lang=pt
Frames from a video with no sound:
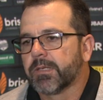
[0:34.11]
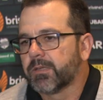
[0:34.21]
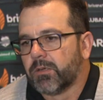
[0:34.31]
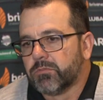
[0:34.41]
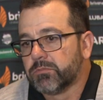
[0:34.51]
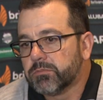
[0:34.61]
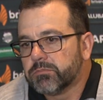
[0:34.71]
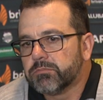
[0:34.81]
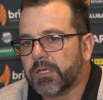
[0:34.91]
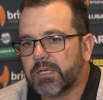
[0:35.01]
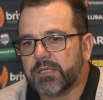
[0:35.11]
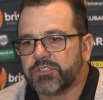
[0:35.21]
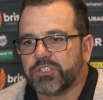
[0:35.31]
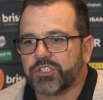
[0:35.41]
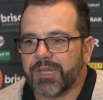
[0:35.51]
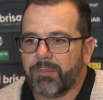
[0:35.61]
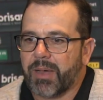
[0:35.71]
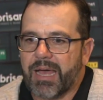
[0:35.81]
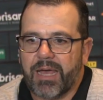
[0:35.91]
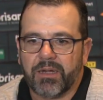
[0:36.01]
Então, a gente
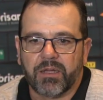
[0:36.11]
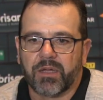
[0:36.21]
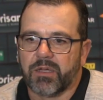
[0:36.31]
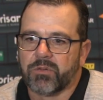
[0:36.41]
trabalha,